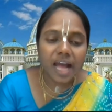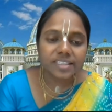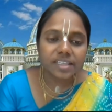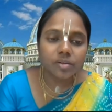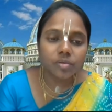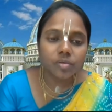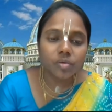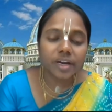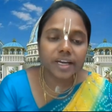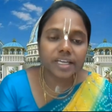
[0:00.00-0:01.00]
అసలు
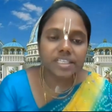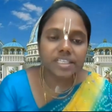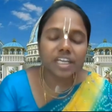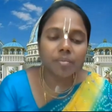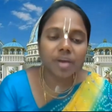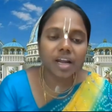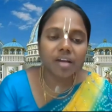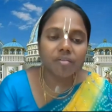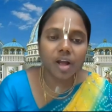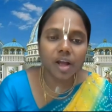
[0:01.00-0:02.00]
కృష్ణ
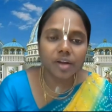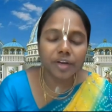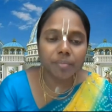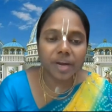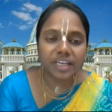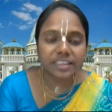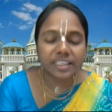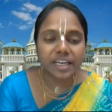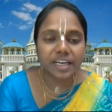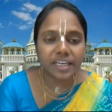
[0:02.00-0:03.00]
భగవానుడి
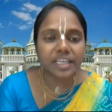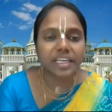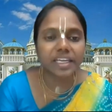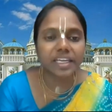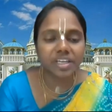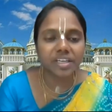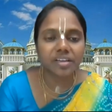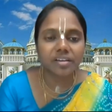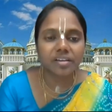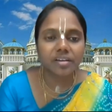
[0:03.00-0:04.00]
భక్తి అంటే ఏమిటి